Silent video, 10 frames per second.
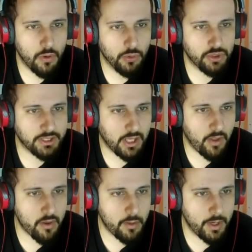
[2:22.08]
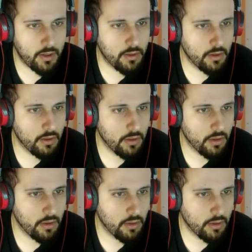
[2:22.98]
Contraataque de River.
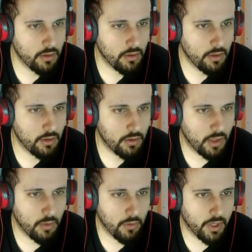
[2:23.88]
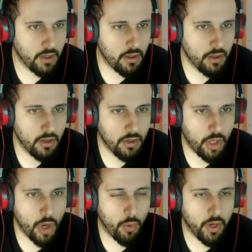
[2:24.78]
Qué buena.
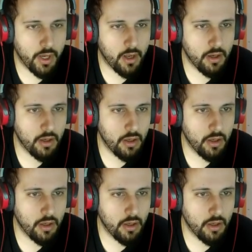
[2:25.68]
Qué buena.